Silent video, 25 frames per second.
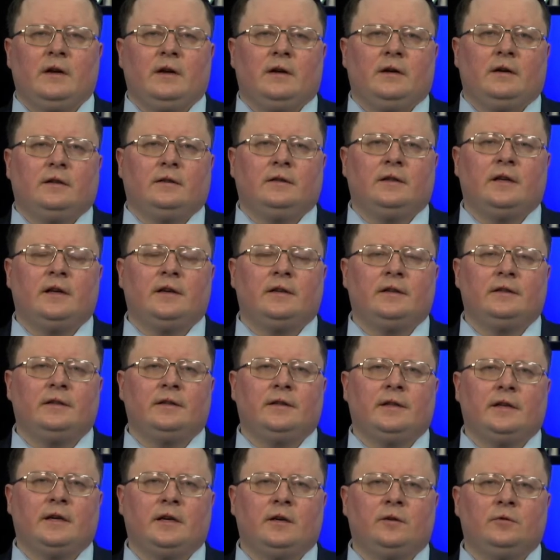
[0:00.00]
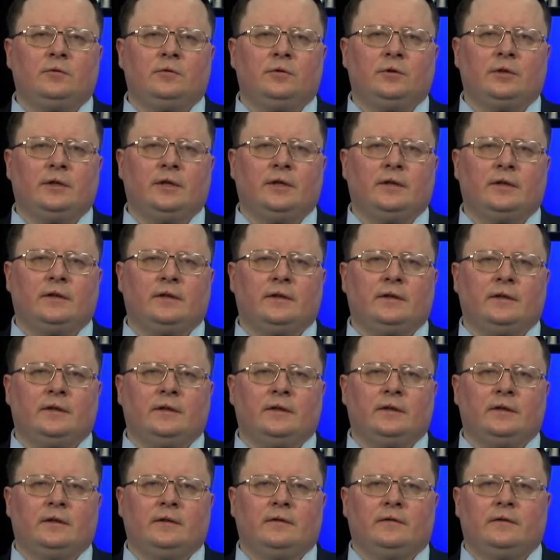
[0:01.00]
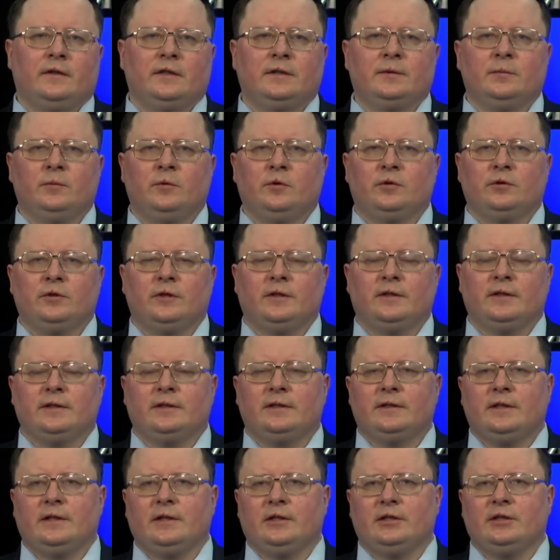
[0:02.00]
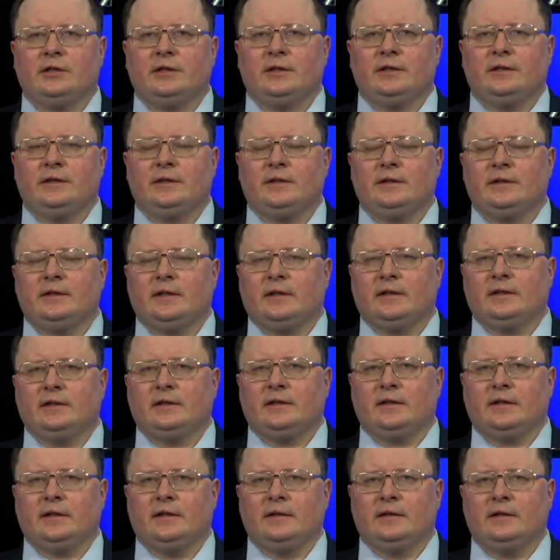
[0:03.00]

На рынке оружия возможно, настоящая сенсация.